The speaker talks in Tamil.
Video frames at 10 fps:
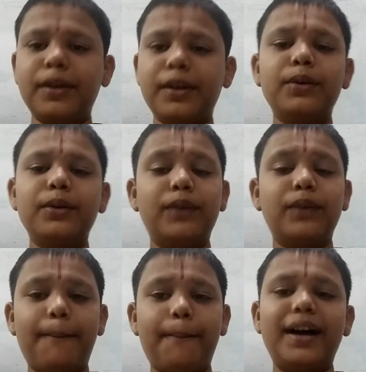போய்
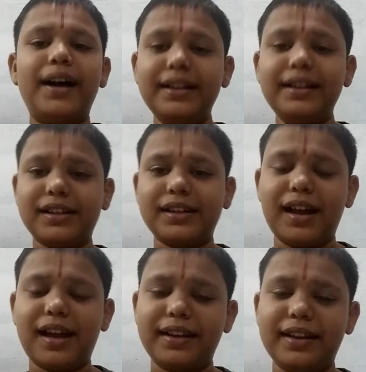உங்க அப்பாக்கு
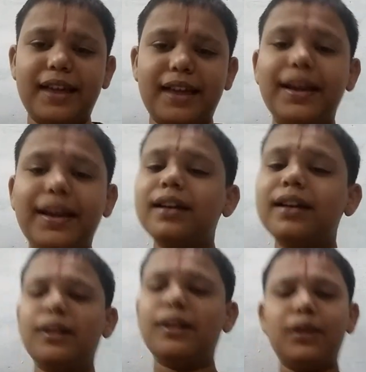தக்ஷாயணி தேவி
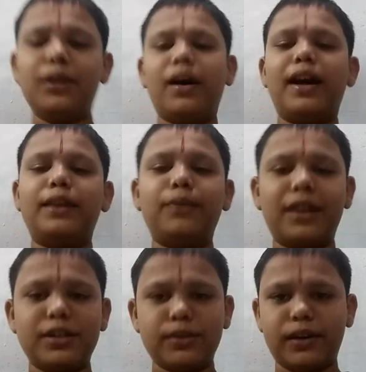எவ்வளவோ
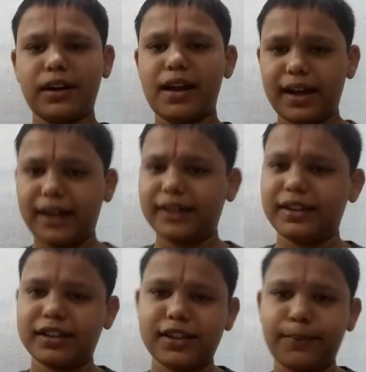அறிவுரை சொல்றாங்க ஆனா
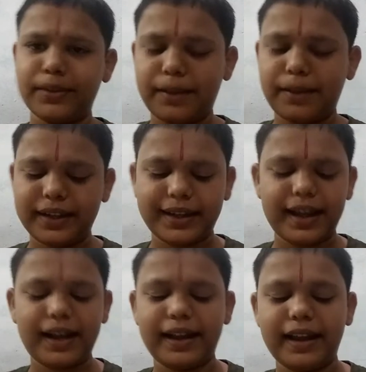தக்ஷ பிரஜாபதி
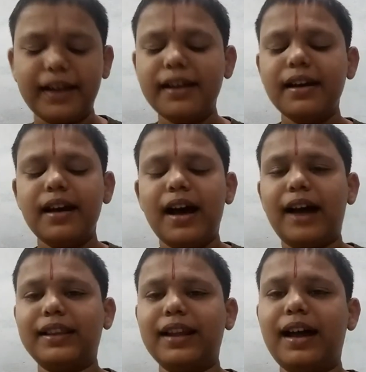கேட்கல
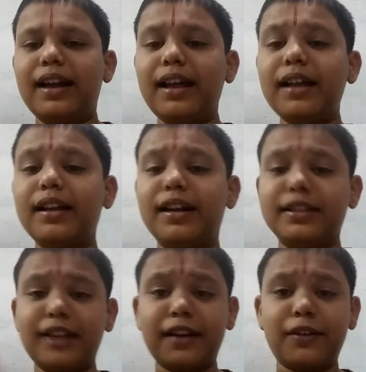அதனால
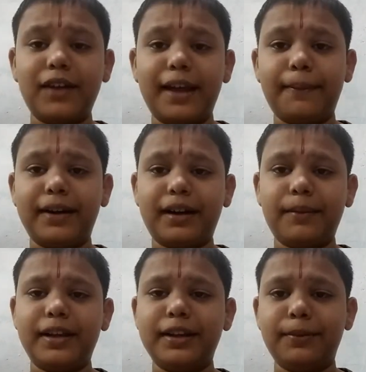தற்கொலை பண்ற
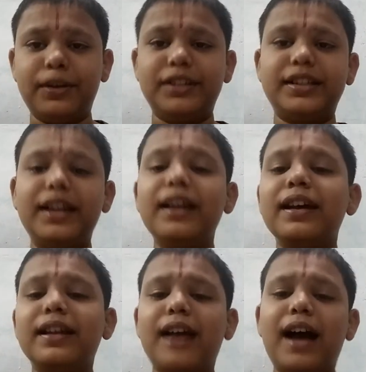மாதிரி போயிடுச்சு
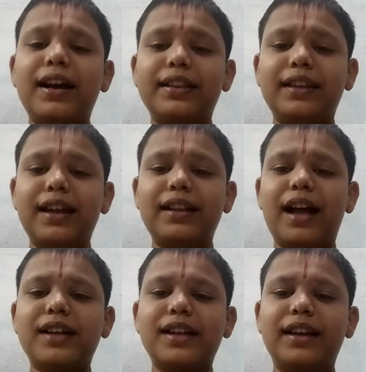யாகத்திலே
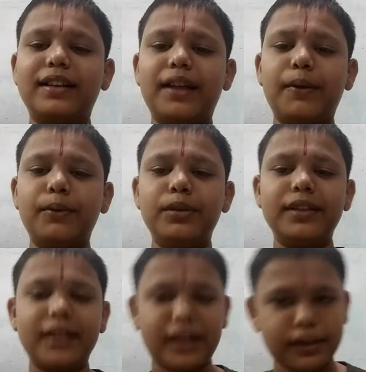தாக்ஷாயணி தேவி
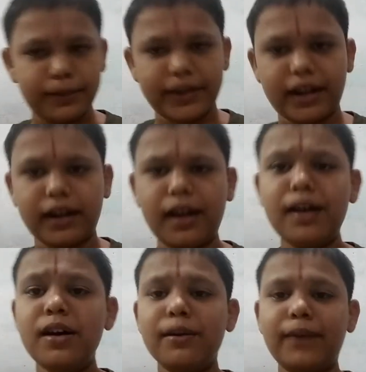விழுந்து இறந்து போயிட்டாங்க
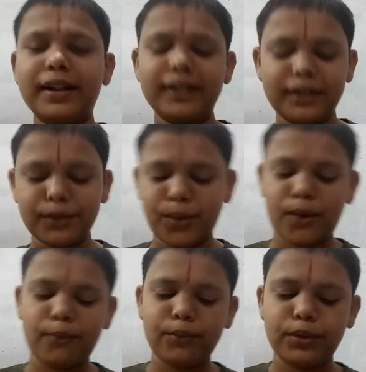வந்தது
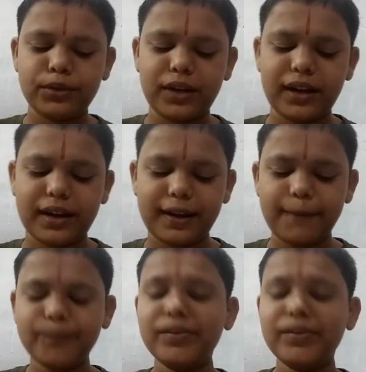கோபம் ருத்ராக்கு